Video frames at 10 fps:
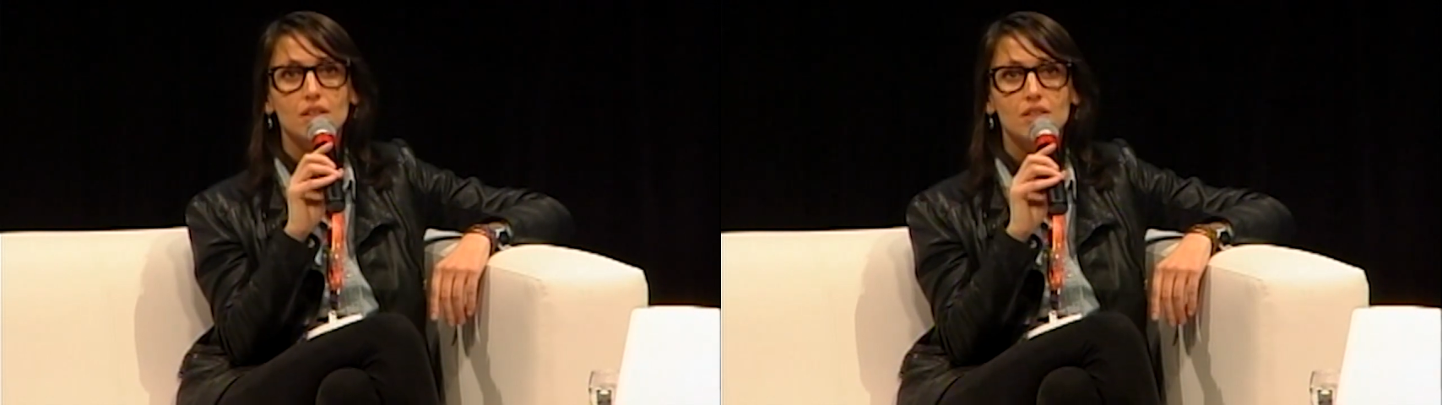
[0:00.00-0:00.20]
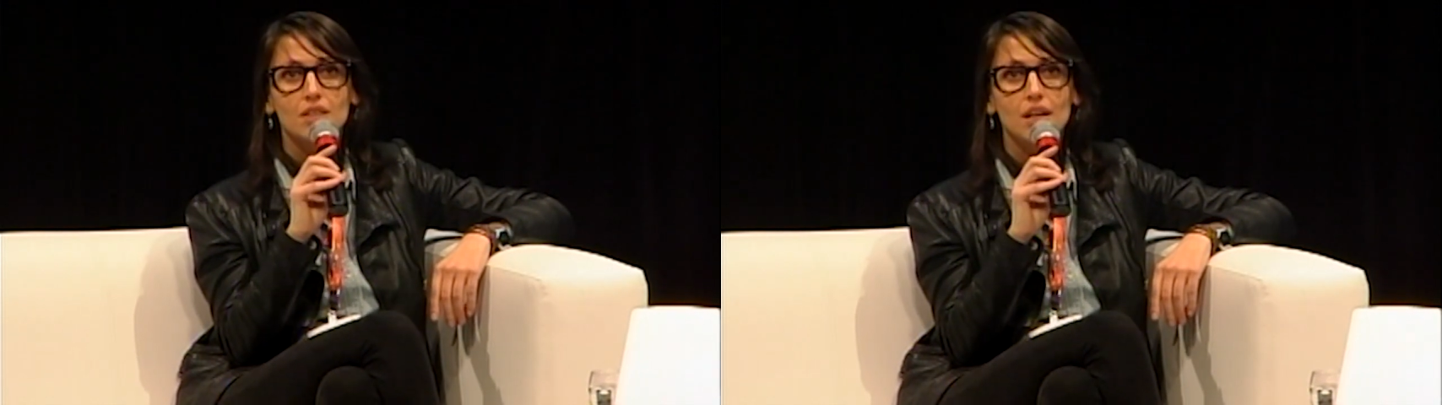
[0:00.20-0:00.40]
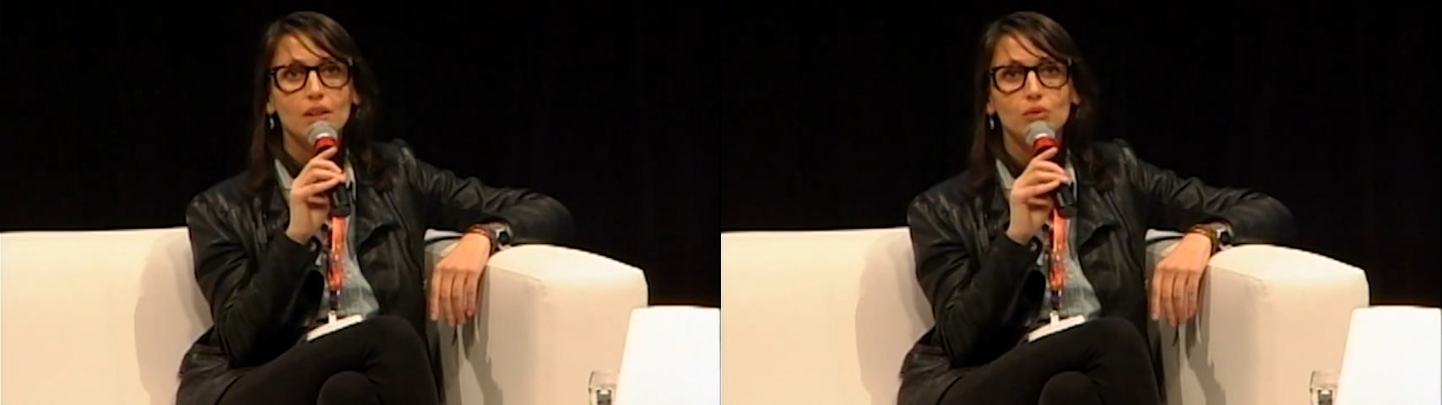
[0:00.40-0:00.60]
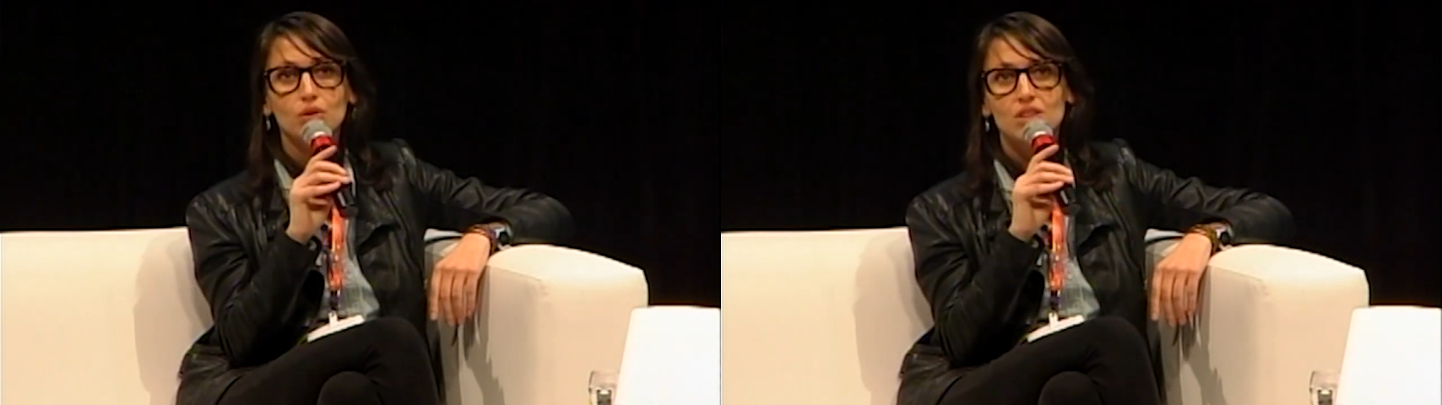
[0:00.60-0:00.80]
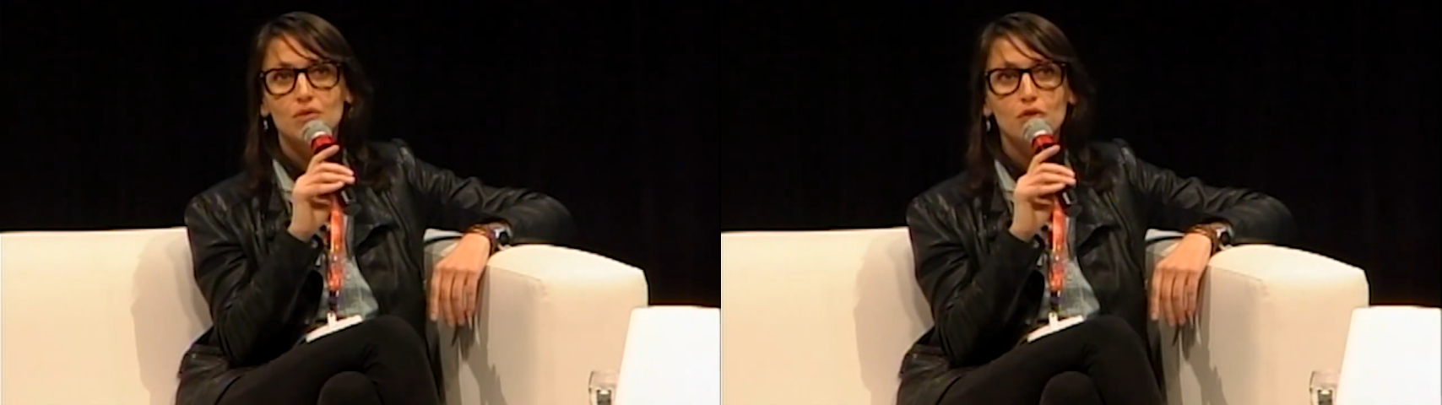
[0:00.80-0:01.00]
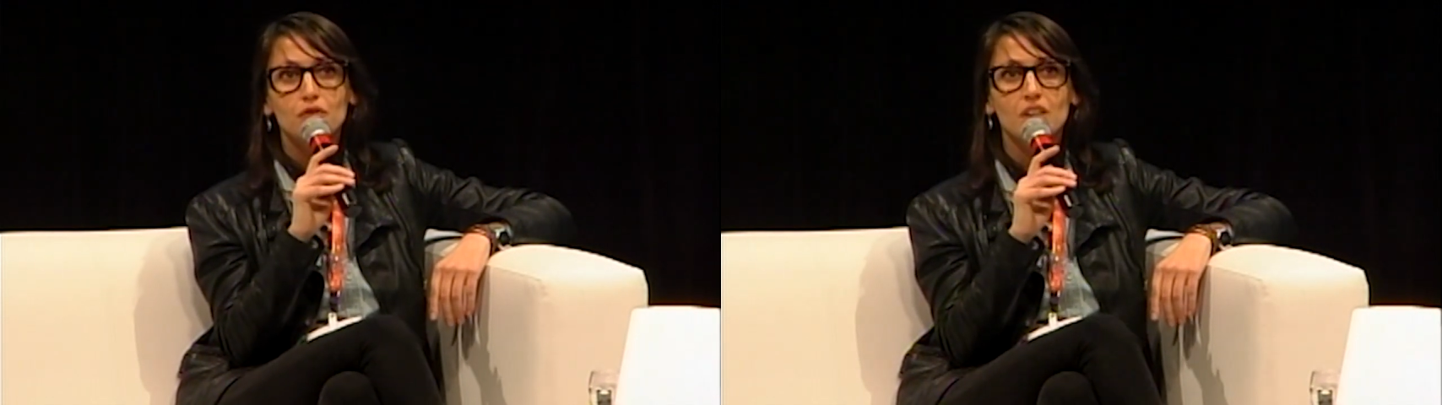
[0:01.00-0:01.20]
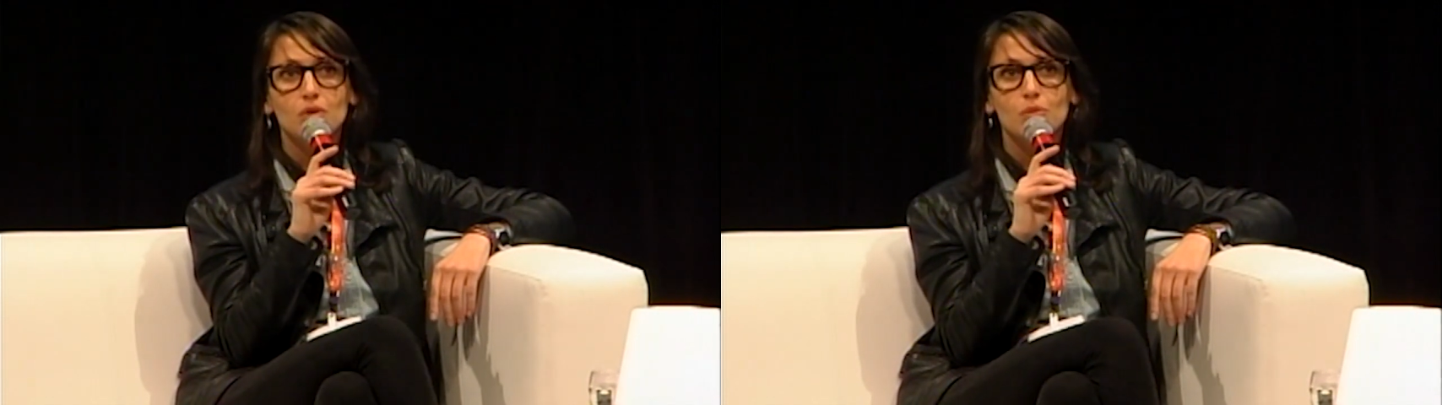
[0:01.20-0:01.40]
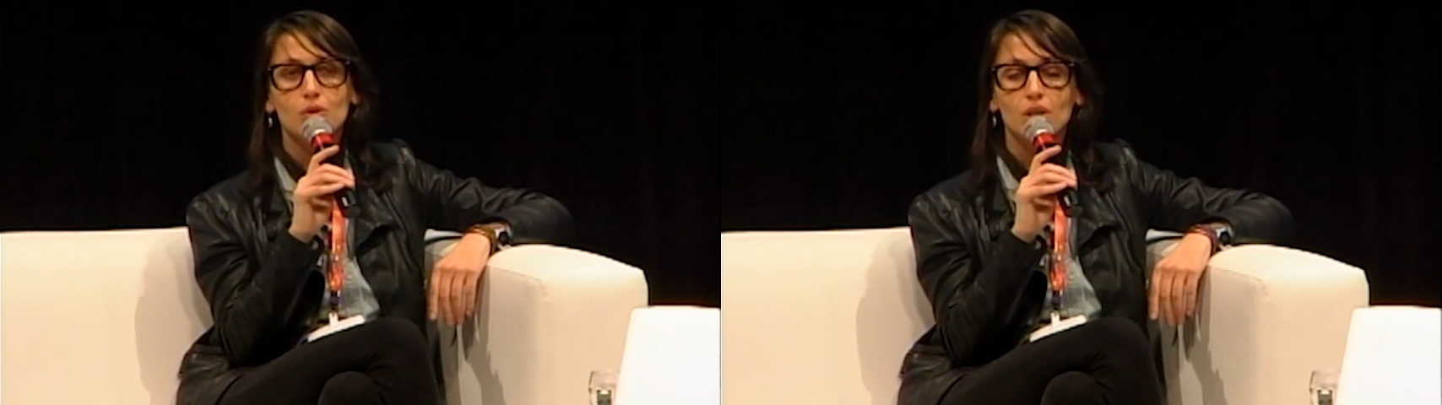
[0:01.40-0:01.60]
será que eu estou
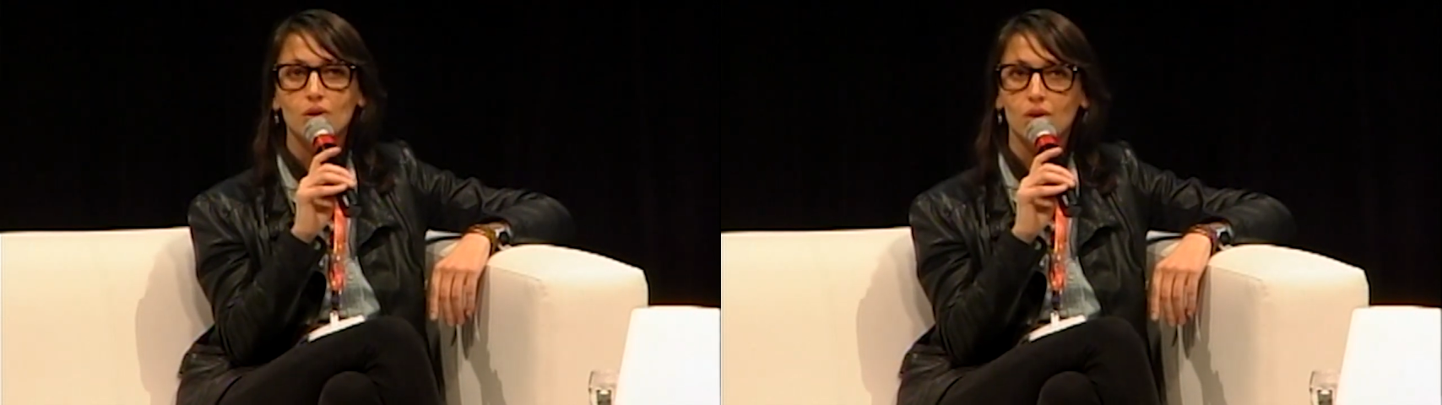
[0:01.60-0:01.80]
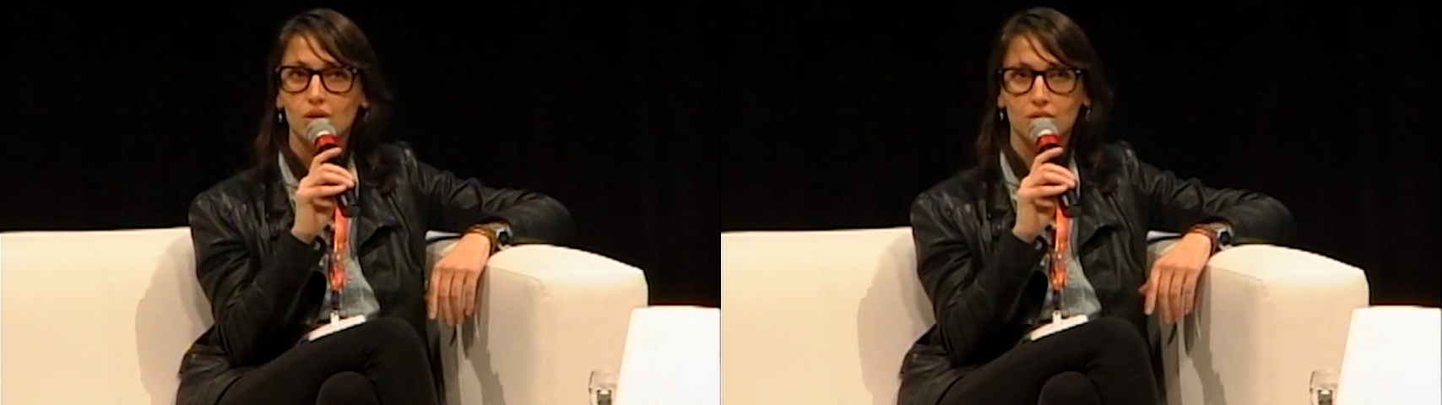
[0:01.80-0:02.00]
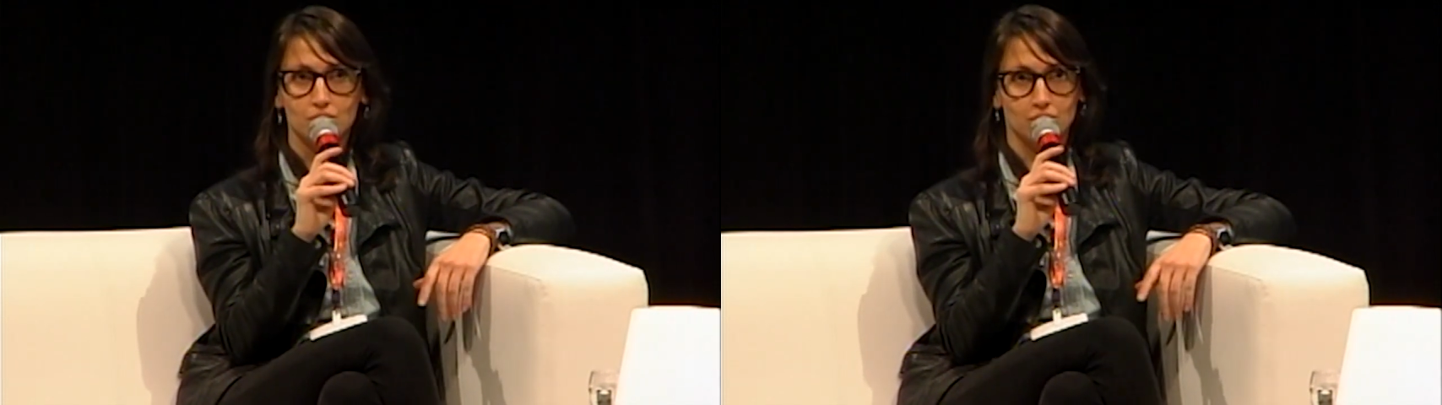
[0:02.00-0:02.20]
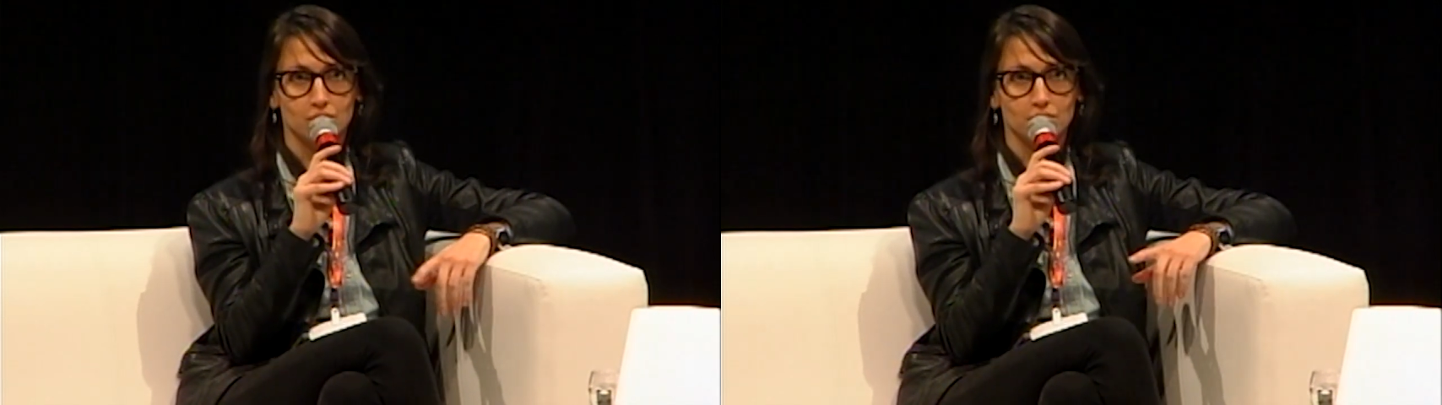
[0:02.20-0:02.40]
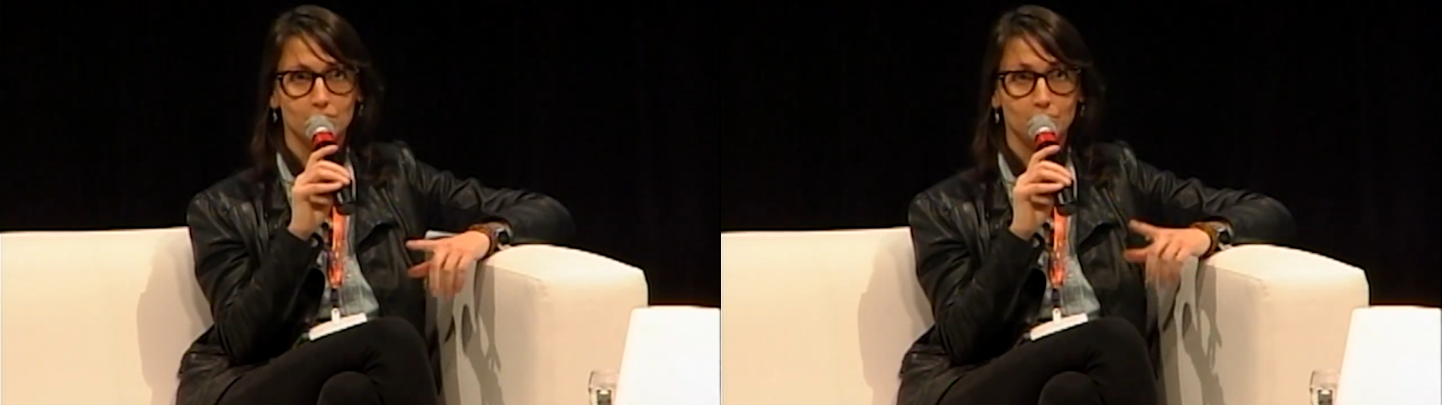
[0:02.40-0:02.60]
desenvolvendo o meu negócio